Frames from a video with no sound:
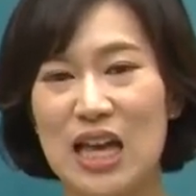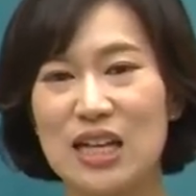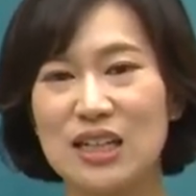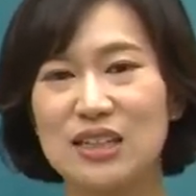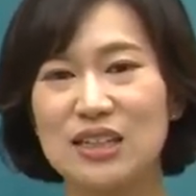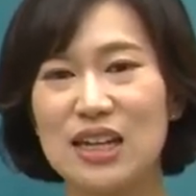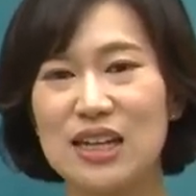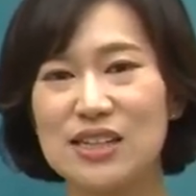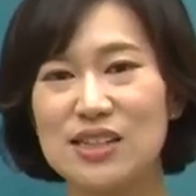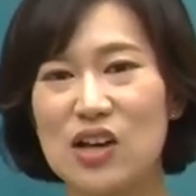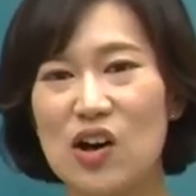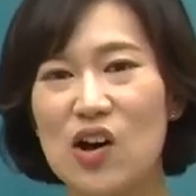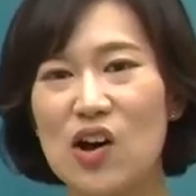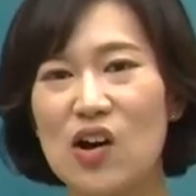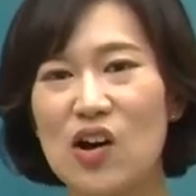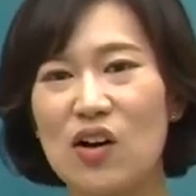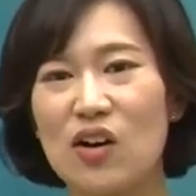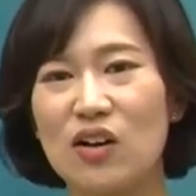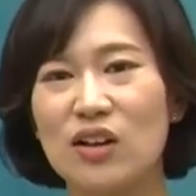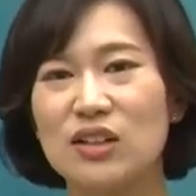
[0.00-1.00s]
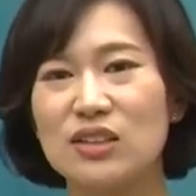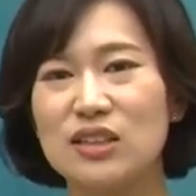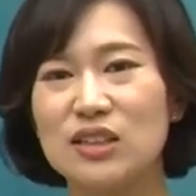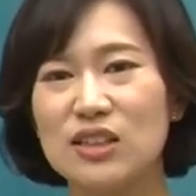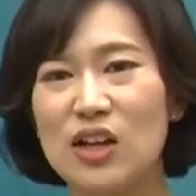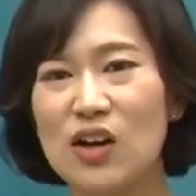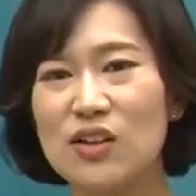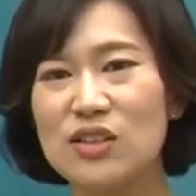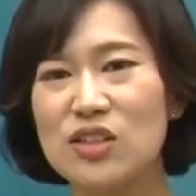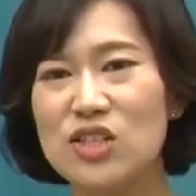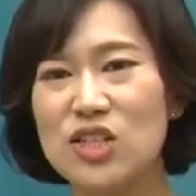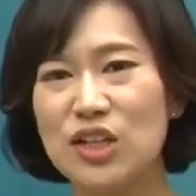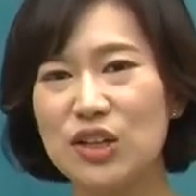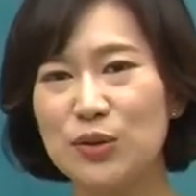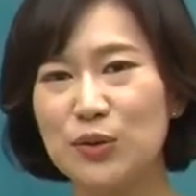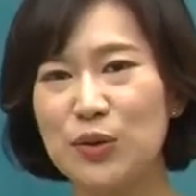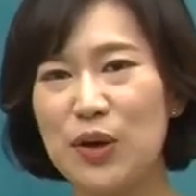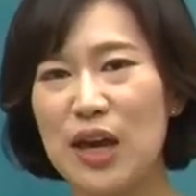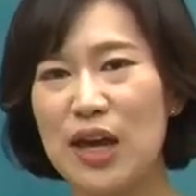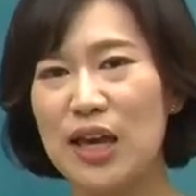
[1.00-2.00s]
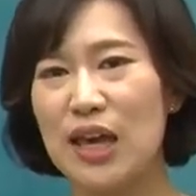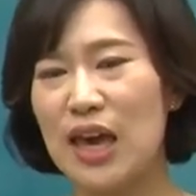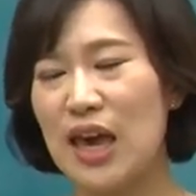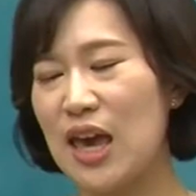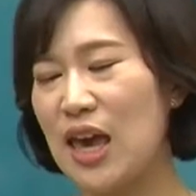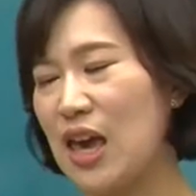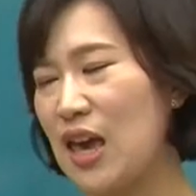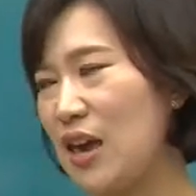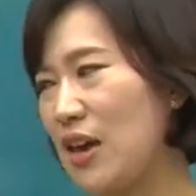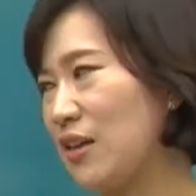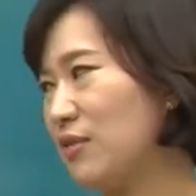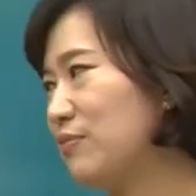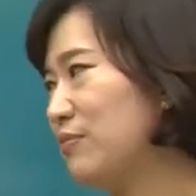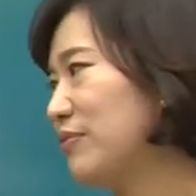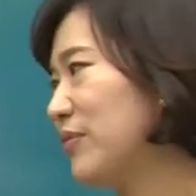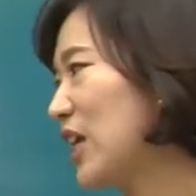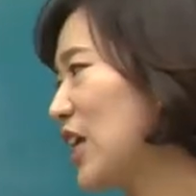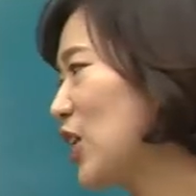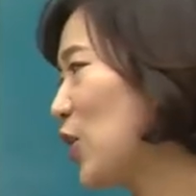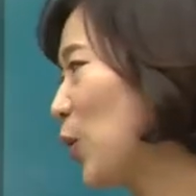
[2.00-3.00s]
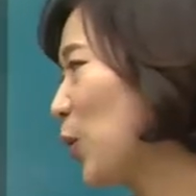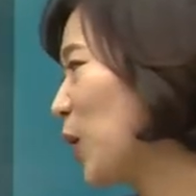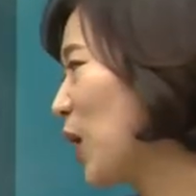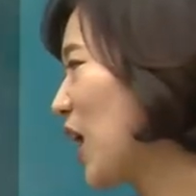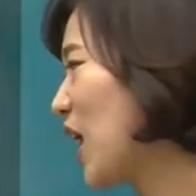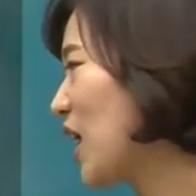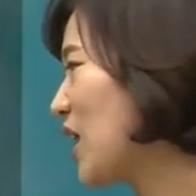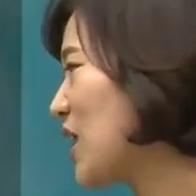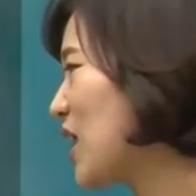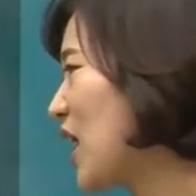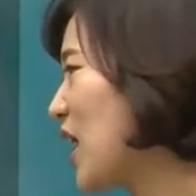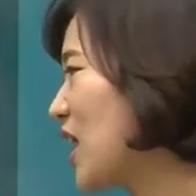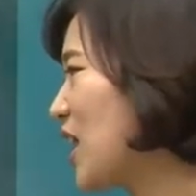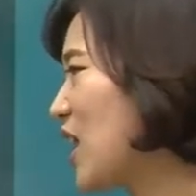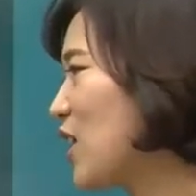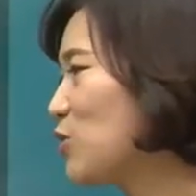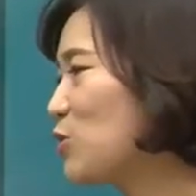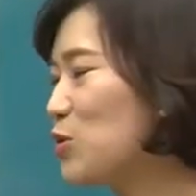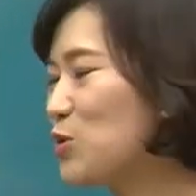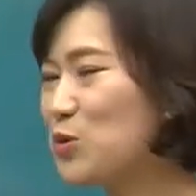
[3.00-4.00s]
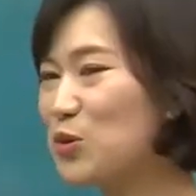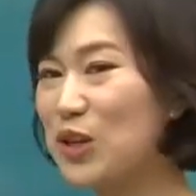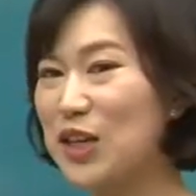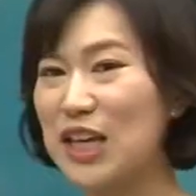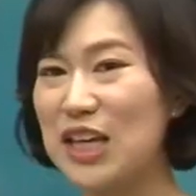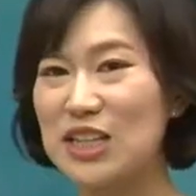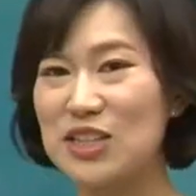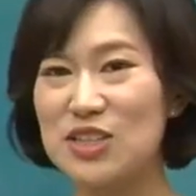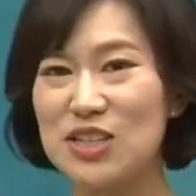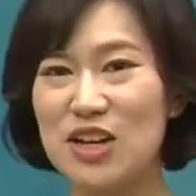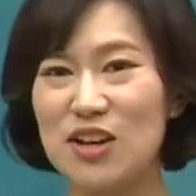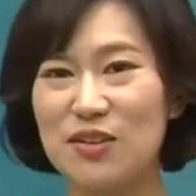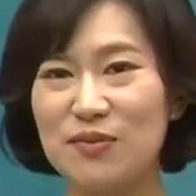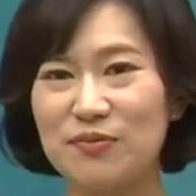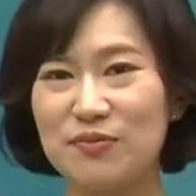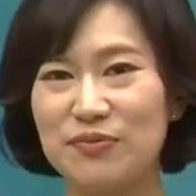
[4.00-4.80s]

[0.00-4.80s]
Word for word: 그래서 그런 친구에게 이렇게 이야기해 줄 수 있겠죠?